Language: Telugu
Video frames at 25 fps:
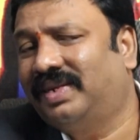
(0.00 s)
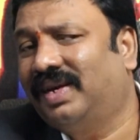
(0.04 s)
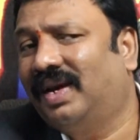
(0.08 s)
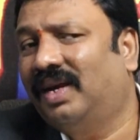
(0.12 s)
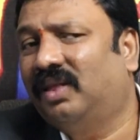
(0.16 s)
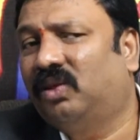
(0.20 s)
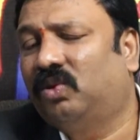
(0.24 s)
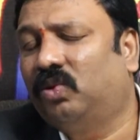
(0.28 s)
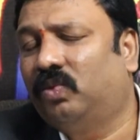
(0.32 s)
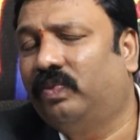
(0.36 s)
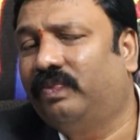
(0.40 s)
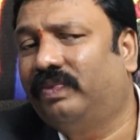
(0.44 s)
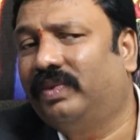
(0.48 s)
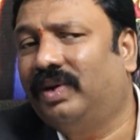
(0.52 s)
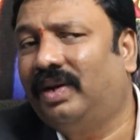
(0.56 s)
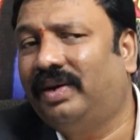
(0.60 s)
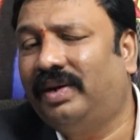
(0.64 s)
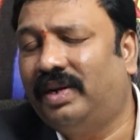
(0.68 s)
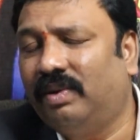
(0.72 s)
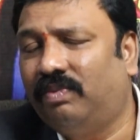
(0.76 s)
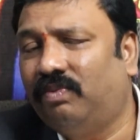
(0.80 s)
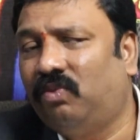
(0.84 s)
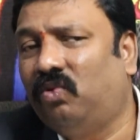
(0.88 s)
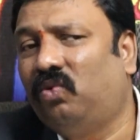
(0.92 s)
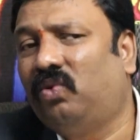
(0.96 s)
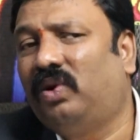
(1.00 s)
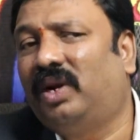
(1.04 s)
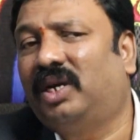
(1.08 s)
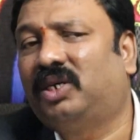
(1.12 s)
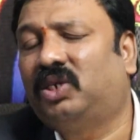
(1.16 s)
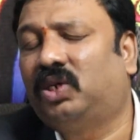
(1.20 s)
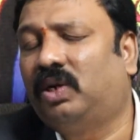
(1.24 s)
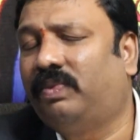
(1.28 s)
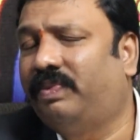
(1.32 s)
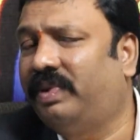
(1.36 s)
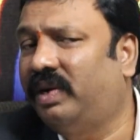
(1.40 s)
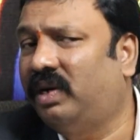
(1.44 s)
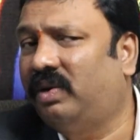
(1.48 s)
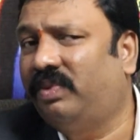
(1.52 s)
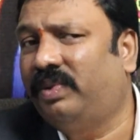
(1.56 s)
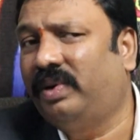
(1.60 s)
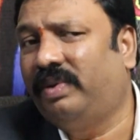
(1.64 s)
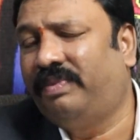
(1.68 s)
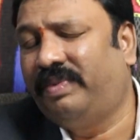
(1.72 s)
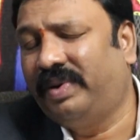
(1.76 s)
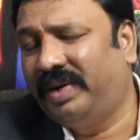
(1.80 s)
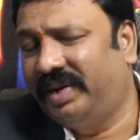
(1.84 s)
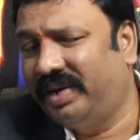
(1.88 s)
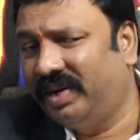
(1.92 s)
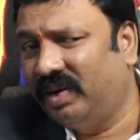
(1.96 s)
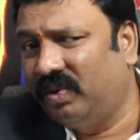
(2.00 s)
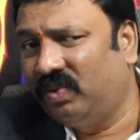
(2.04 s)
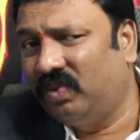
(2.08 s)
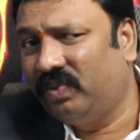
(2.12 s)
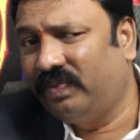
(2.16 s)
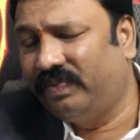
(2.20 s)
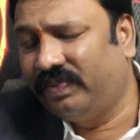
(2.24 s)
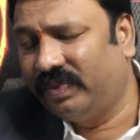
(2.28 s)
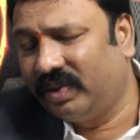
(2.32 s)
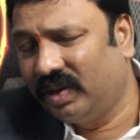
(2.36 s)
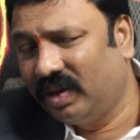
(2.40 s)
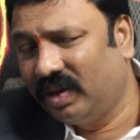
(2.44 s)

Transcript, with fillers: శాతం అంటే మూడు లక్షలు పెట్టుబడి పెట్టాము